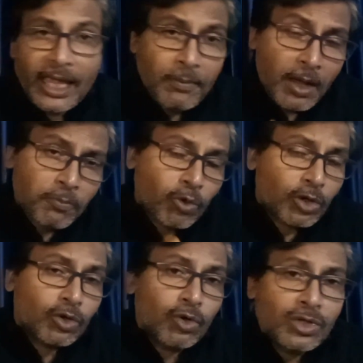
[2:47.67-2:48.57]
এবার পড়ে
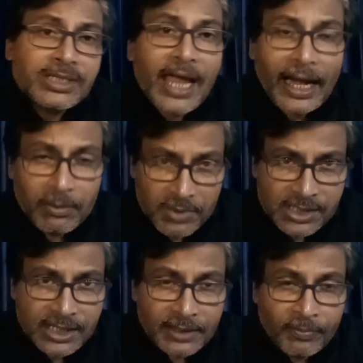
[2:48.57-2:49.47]
রইল যে
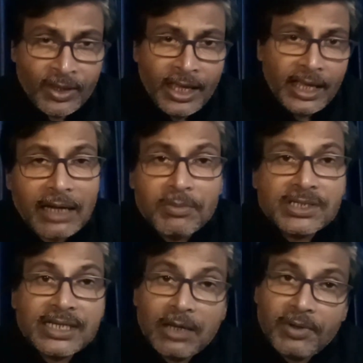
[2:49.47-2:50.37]
অ্যাডমিশন
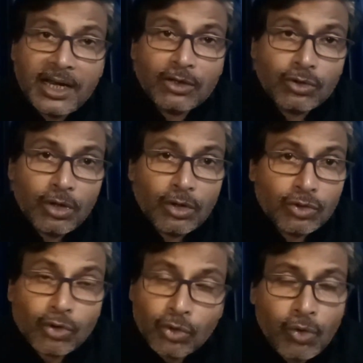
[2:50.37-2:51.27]
অ্যাডমিশন নেবে না
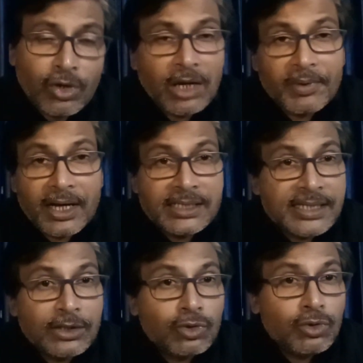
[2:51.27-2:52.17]
ততক্ষণ নেবে না
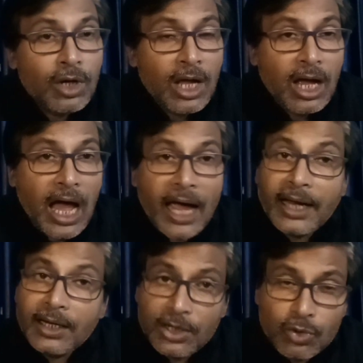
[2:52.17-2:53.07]
যেহেতু
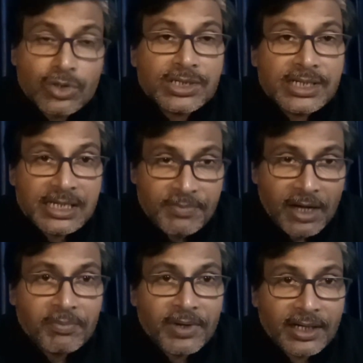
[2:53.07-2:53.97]
হায়ার এডুকেশন
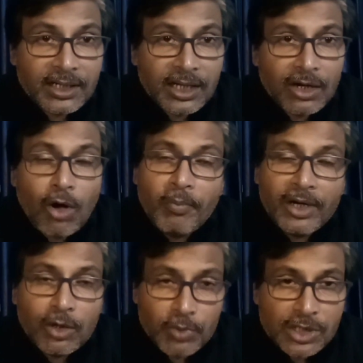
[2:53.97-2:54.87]
ডিপার্টমেন্ট
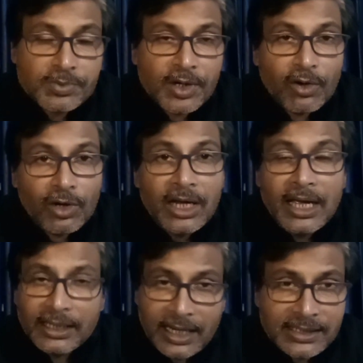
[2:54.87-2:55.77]
গভর্নমেন্ট অফ ওয়েস্ট বেঙ্গল
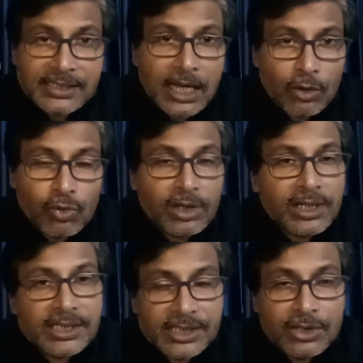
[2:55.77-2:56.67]
তার যে
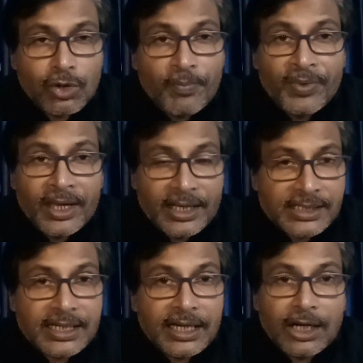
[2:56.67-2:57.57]
সার্কুলারটা ছিল
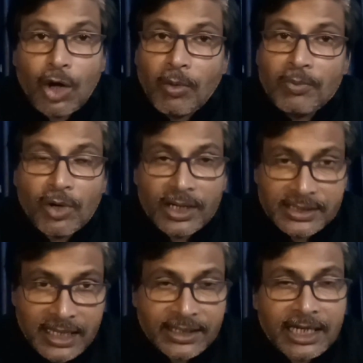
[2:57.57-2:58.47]
যে নভেম্বরের
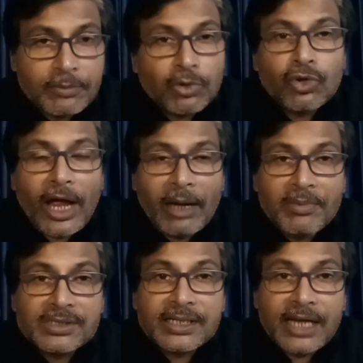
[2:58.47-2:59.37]
চার তারিখ পর্যন্ত
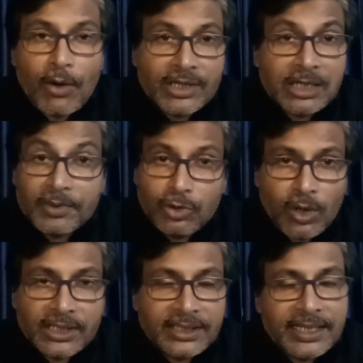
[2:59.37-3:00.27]
অ্যাডমিশন নেওয়া যাবে দু
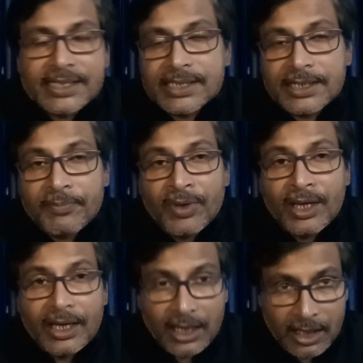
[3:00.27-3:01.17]
হাজার তেইশের
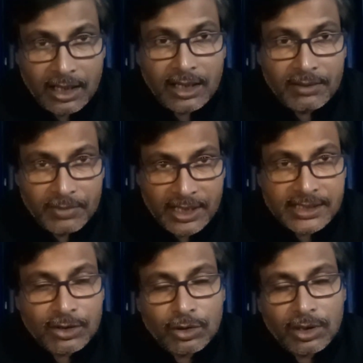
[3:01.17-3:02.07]
এই
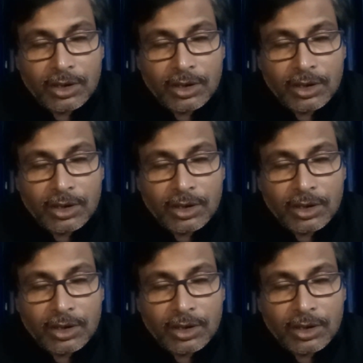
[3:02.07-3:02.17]
যে